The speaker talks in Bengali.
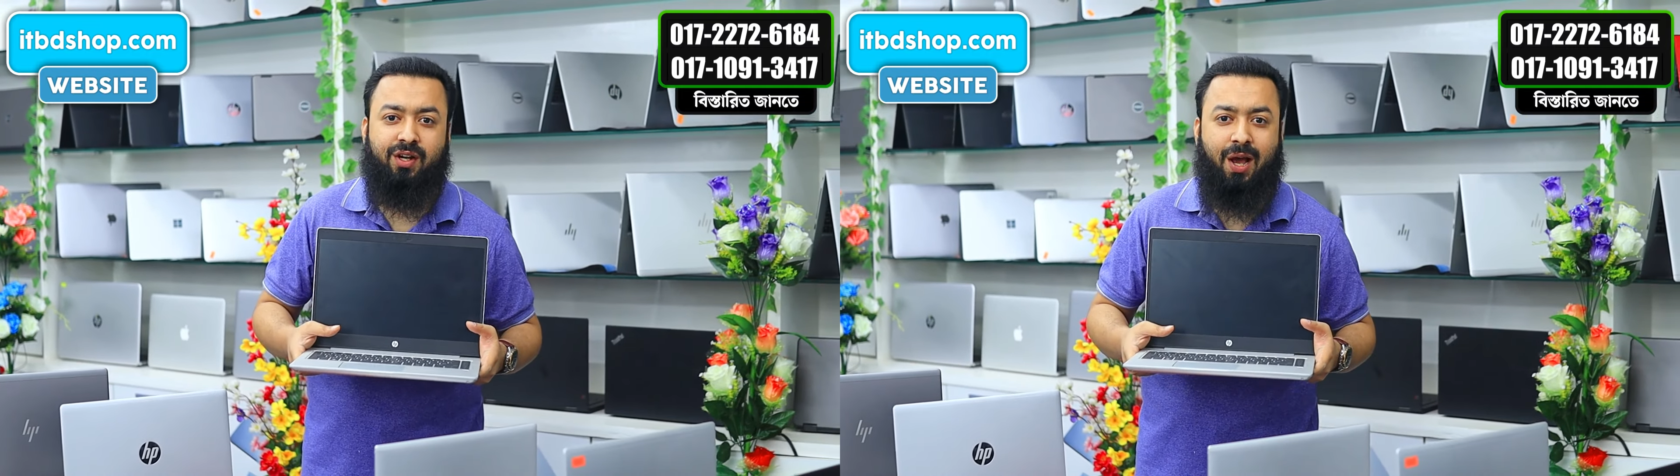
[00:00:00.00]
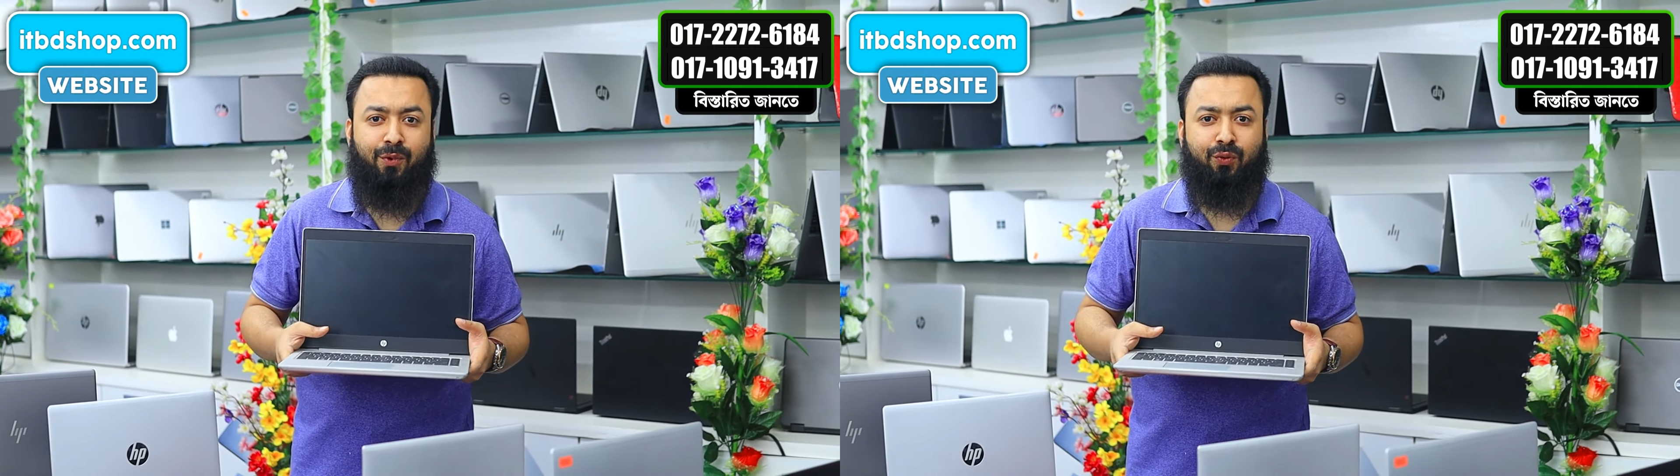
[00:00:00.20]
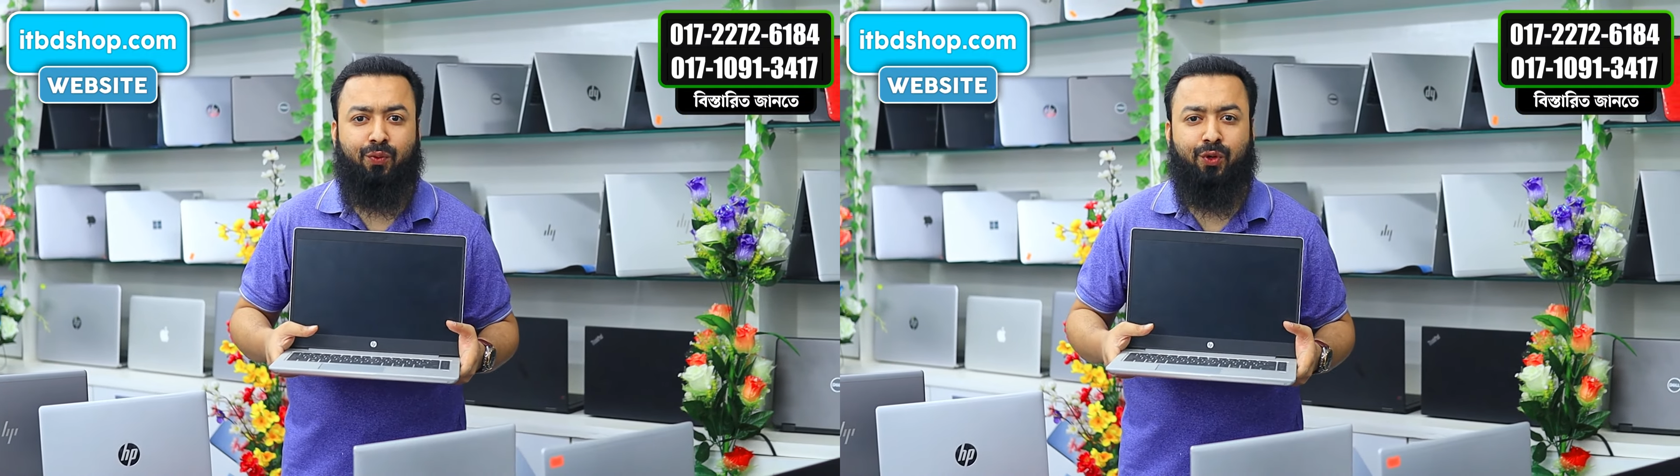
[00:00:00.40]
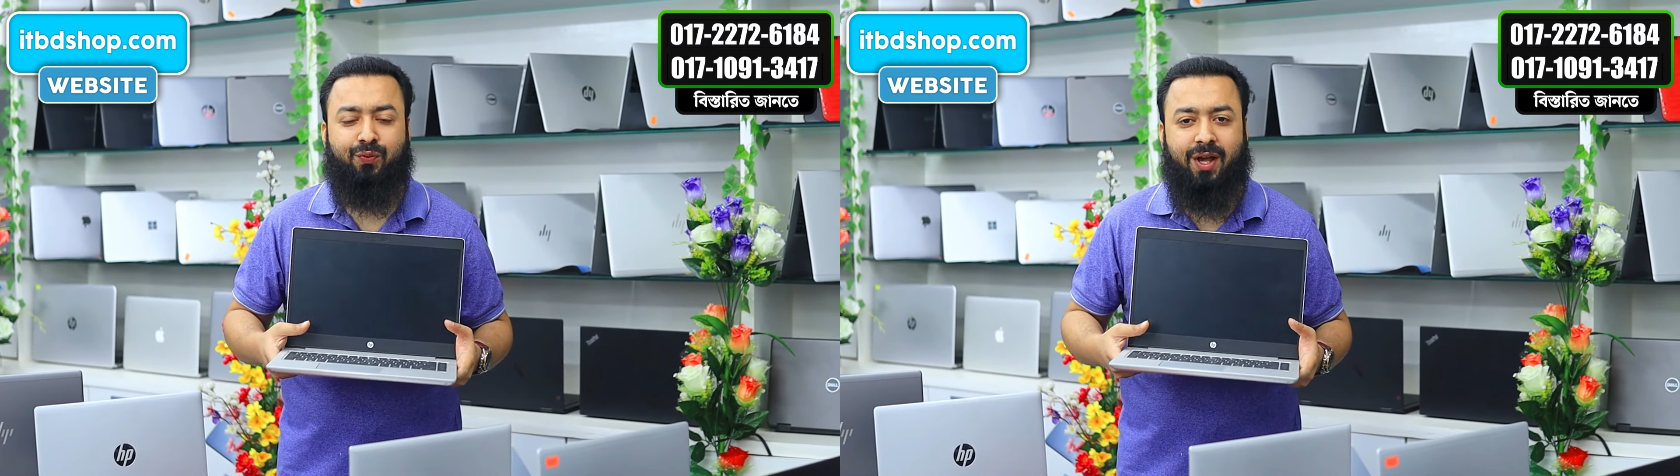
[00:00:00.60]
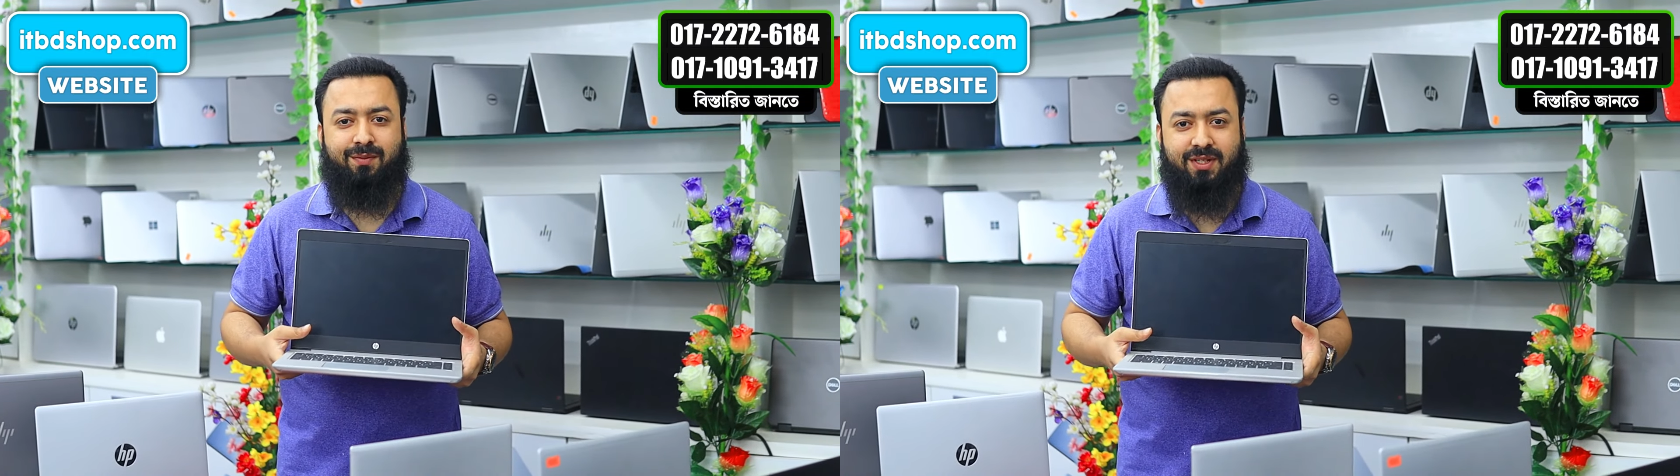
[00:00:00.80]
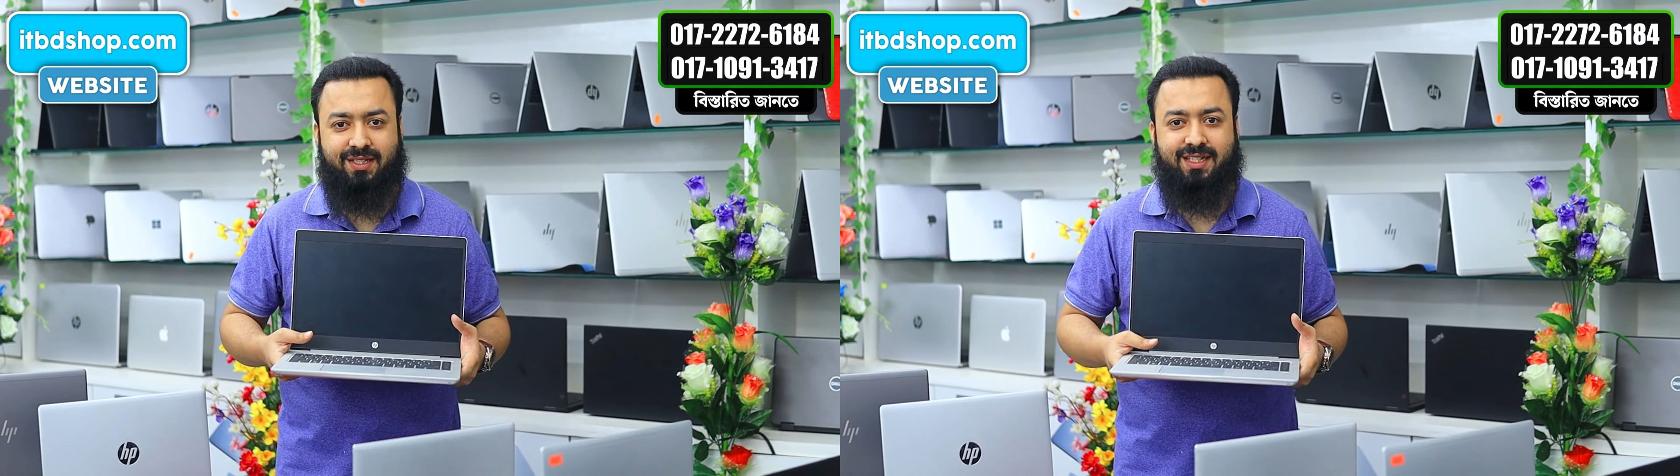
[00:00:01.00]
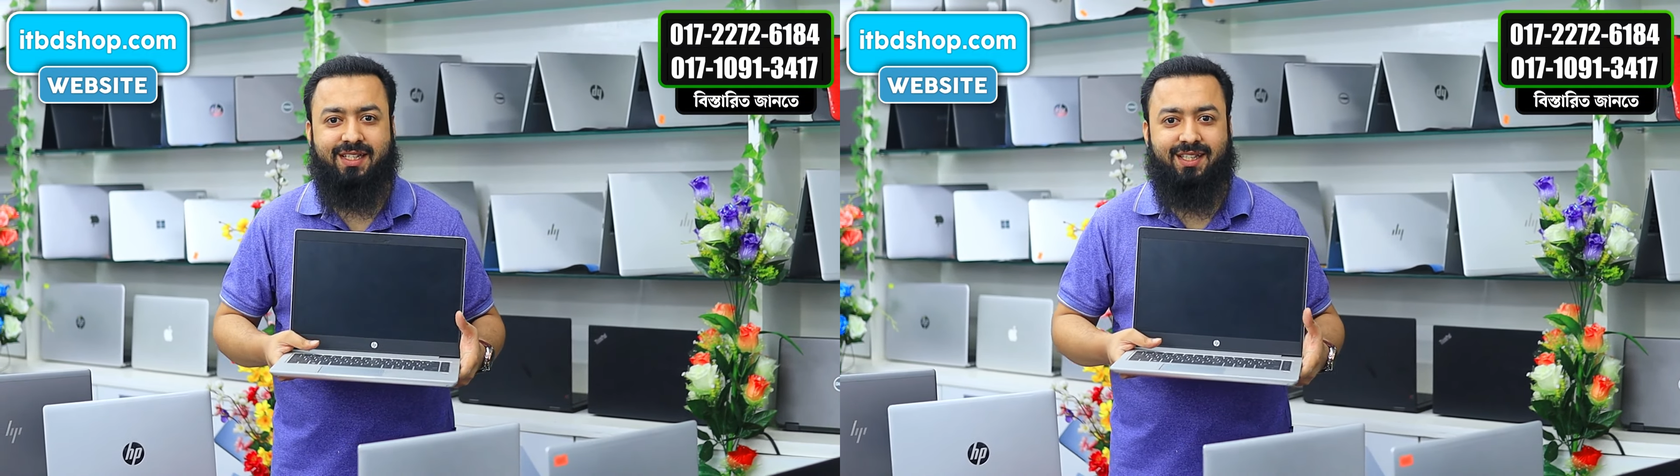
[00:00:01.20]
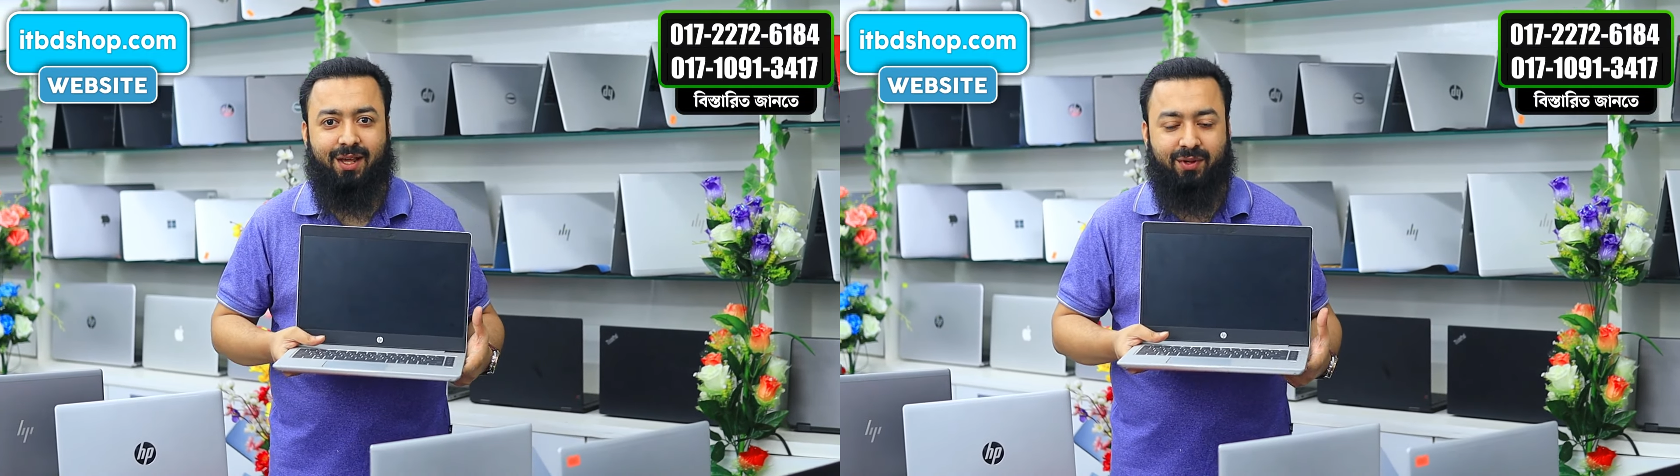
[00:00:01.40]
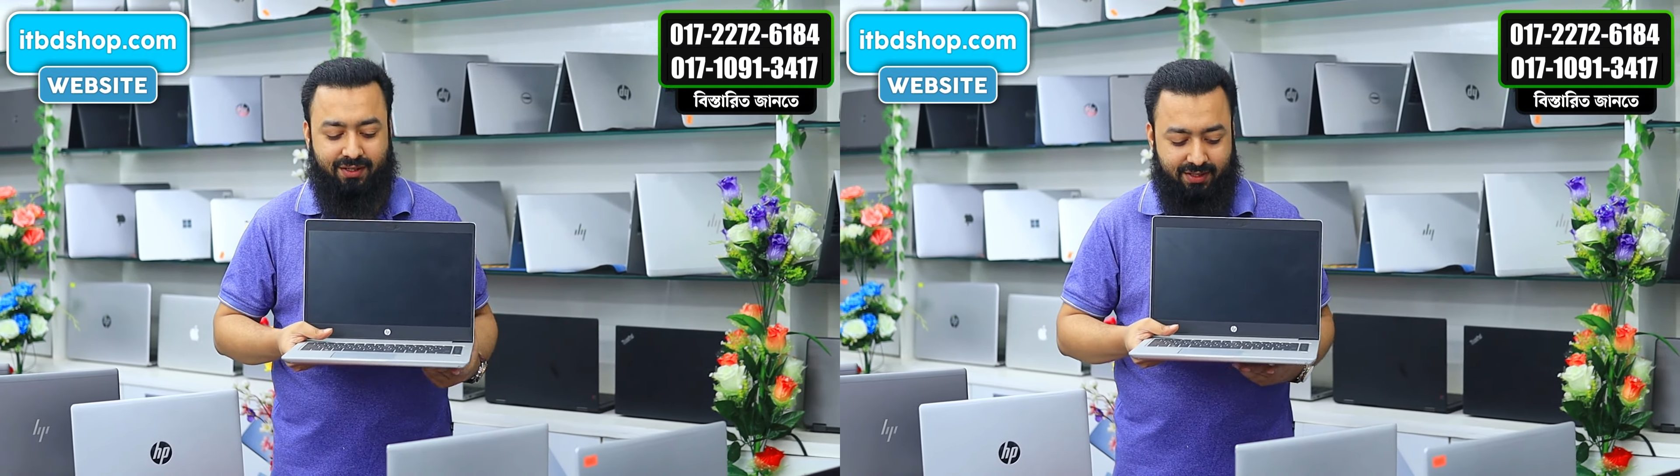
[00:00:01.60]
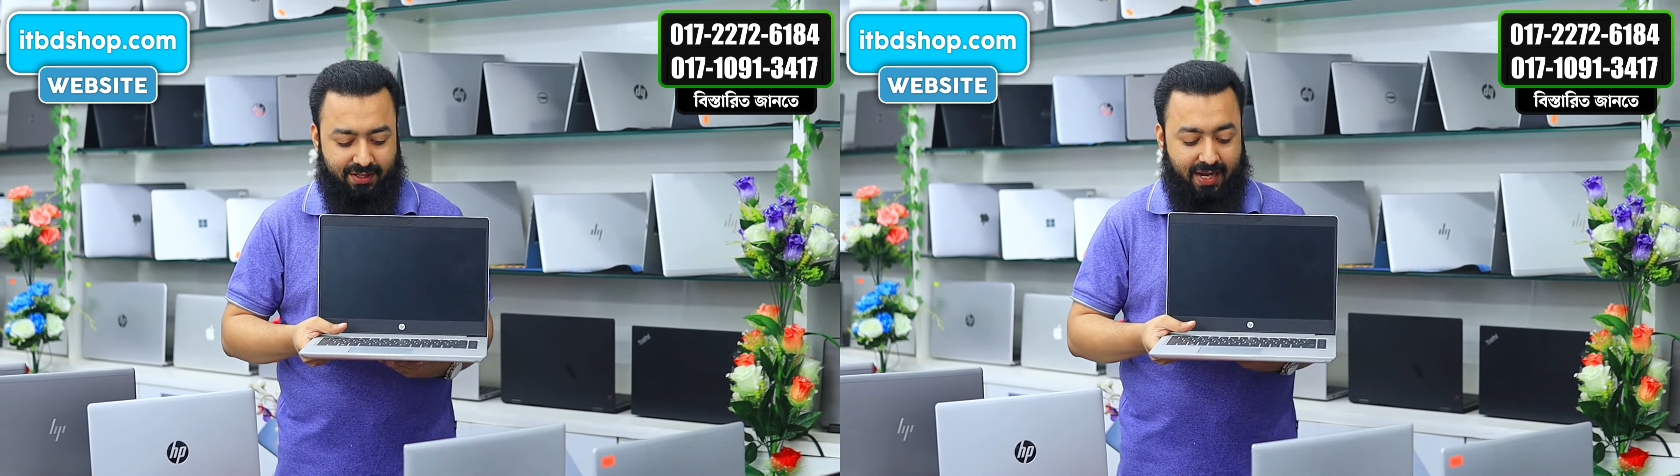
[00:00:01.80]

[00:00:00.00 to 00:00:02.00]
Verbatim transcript: ডাবল ফোর ফাইভ জি সেভেন